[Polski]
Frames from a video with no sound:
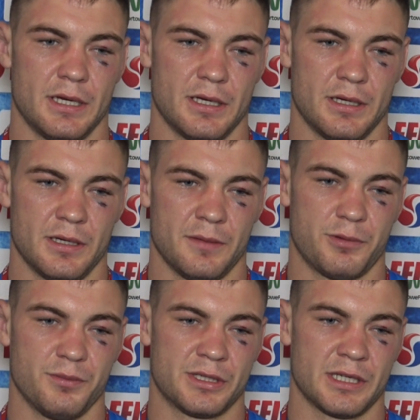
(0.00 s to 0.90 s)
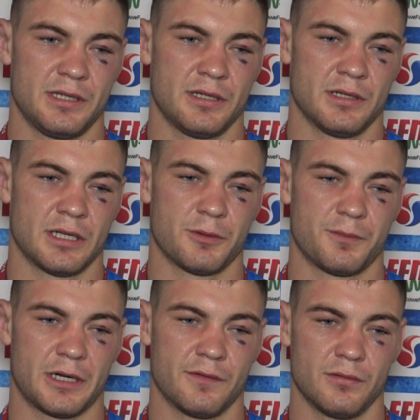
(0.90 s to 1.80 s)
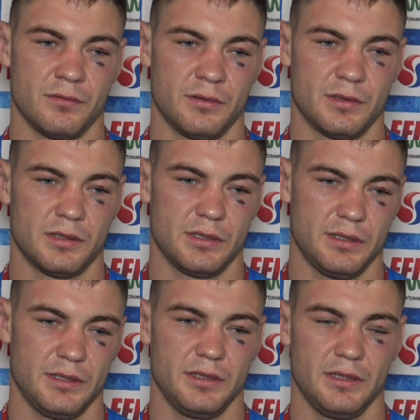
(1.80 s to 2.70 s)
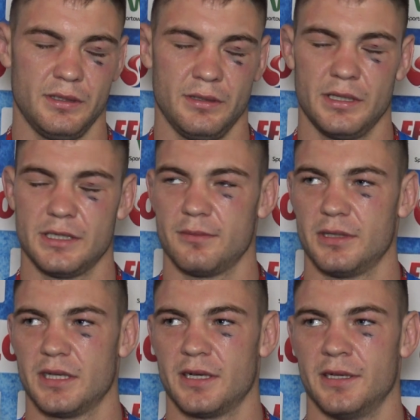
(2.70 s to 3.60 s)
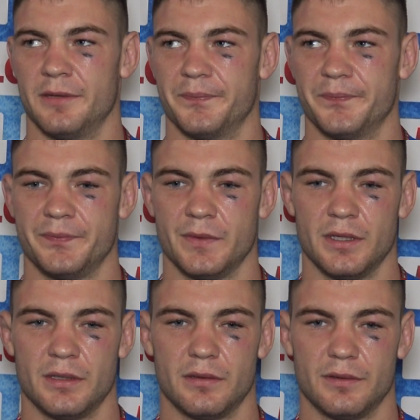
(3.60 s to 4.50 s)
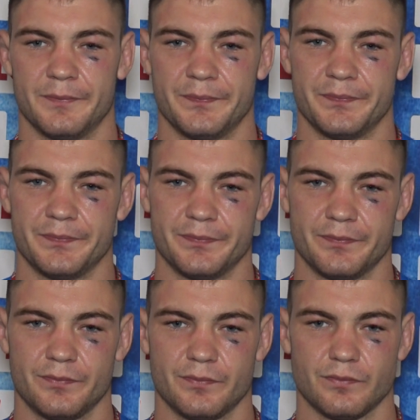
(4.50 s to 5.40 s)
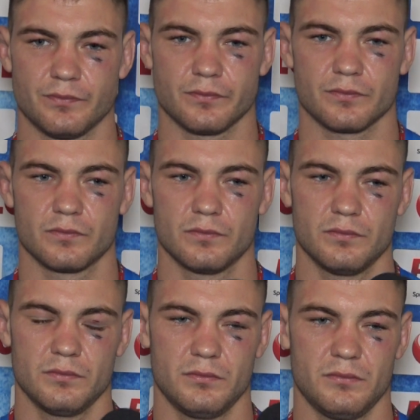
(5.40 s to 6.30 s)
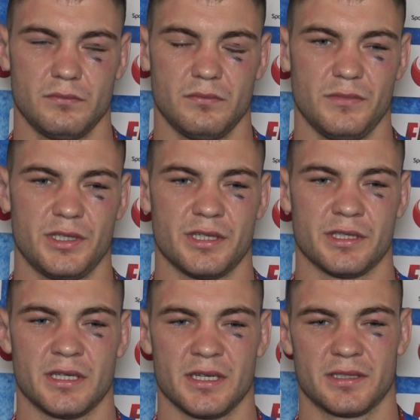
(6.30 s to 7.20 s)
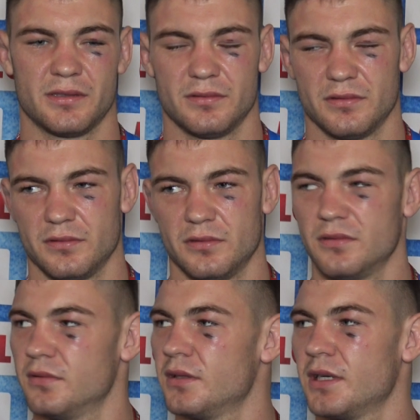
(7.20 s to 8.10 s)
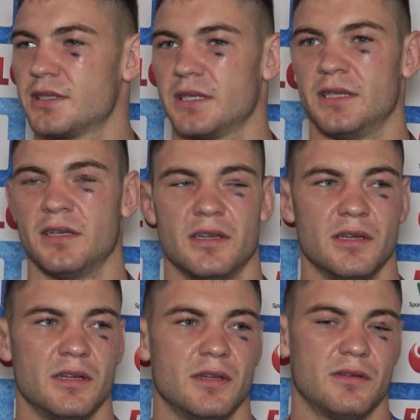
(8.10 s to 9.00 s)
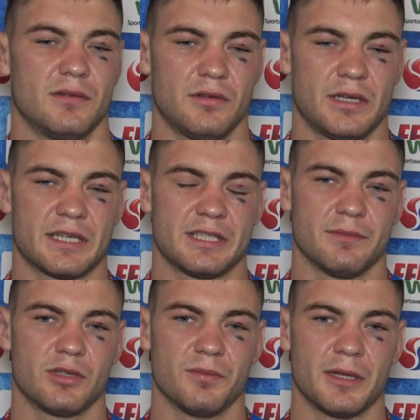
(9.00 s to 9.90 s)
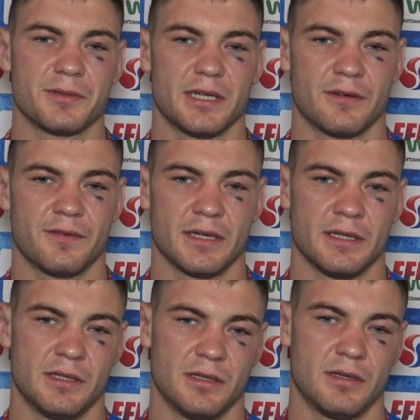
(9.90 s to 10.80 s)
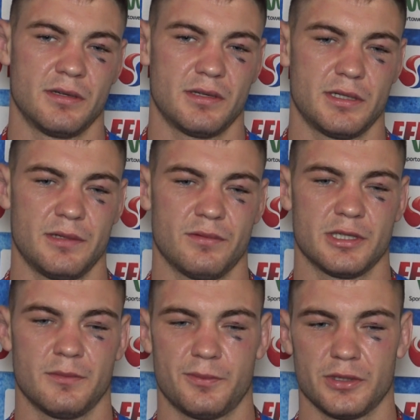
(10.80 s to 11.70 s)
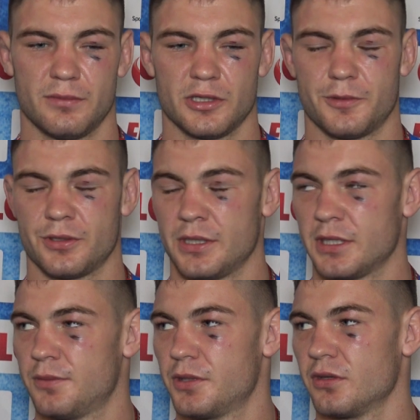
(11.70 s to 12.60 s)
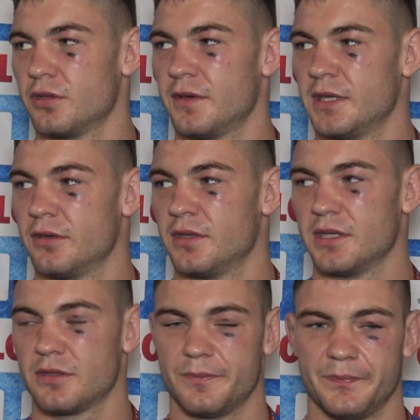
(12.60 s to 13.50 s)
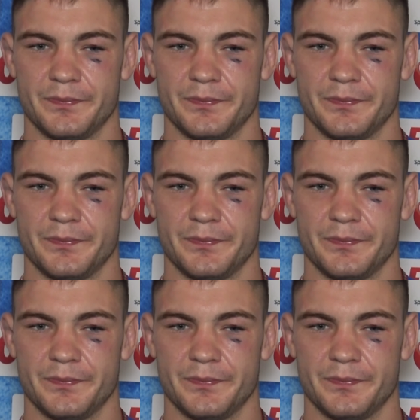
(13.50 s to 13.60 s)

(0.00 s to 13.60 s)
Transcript: e, pomyśleć nad poprawą i jedziemy dalej. Chciałbyś wrócić jeszcze w tym roku do klatki? Myślę, że tak. No raczej no, jakaś tam drobna przerwa, ale możemy potem rozpocząć jakieś przygotowania od razu